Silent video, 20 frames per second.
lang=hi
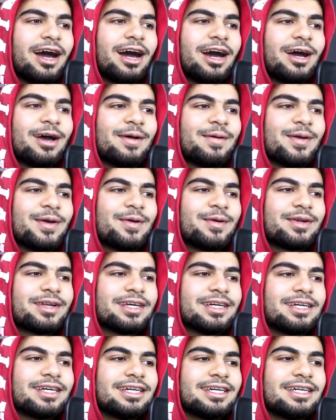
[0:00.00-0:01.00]
अबे
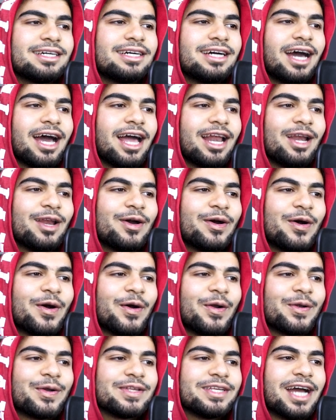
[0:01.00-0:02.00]
उठ हेलो
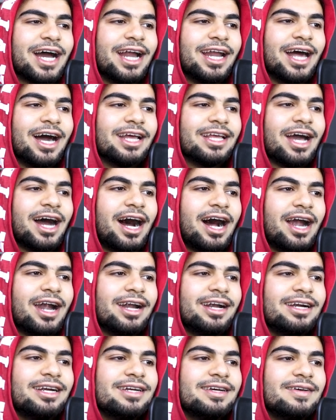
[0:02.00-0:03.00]
उठ जाना
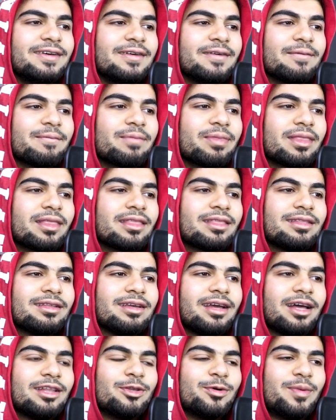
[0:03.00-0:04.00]
यार
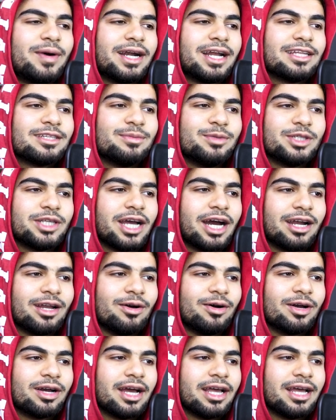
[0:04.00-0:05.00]
यार दोबारा से मुझे
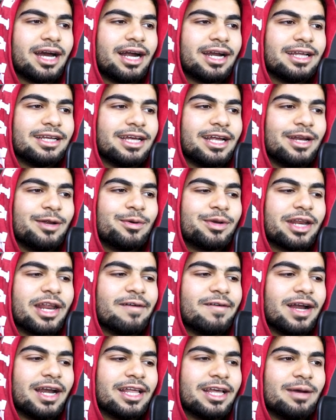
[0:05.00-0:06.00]
आना होगा यार ये नहीं
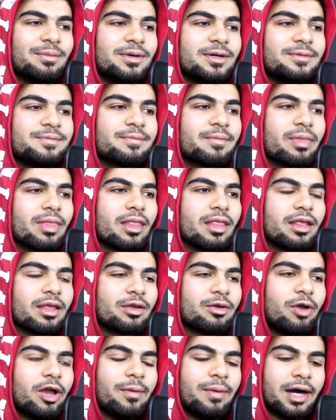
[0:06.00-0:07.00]
उठने वाली अब
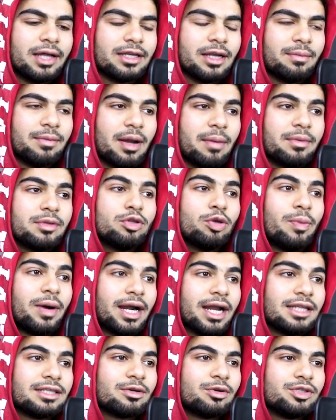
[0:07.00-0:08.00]
कोई बात नहीं अब हम
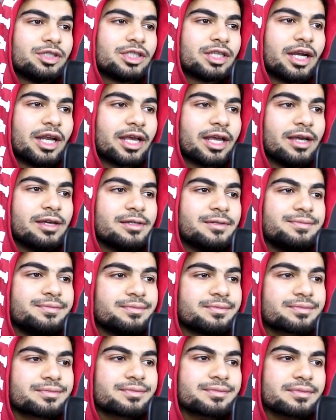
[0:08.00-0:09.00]
दोबारा से कोशिश करेंगे
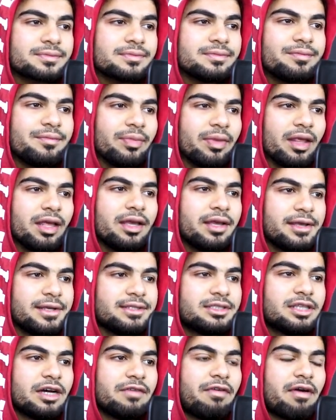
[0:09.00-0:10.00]

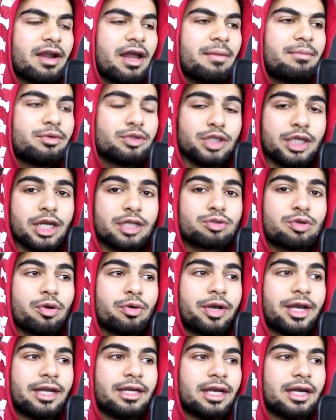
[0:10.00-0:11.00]
इस दफ़ा ना मुझे ना इसको
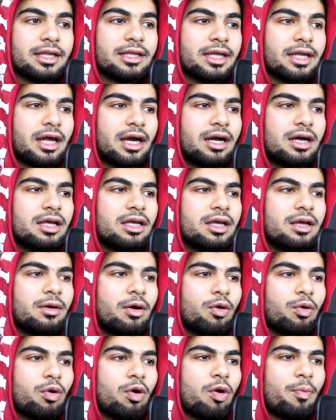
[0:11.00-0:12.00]
गिनने नहीं देना
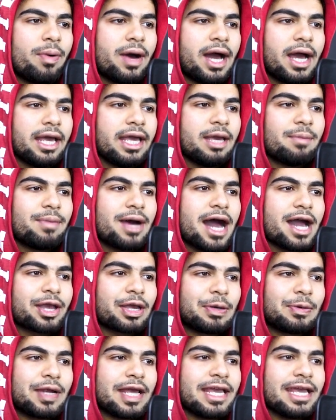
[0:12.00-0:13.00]
ओ भाई बाग
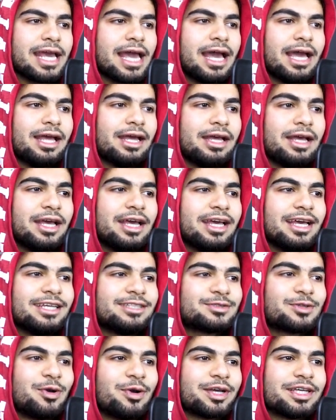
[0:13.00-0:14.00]
क्यों नहीं है
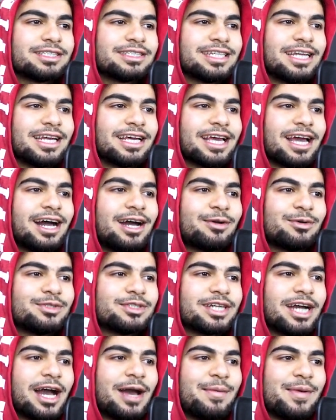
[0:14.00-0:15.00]
इसको किसी ने क्या
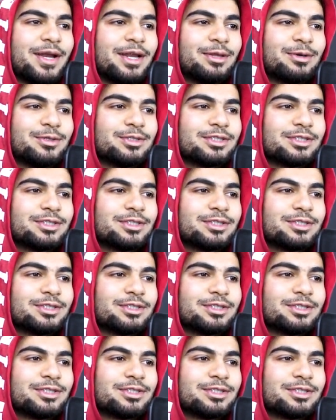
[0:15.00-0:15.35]
कुछ कहा भी नहीं तो कुछ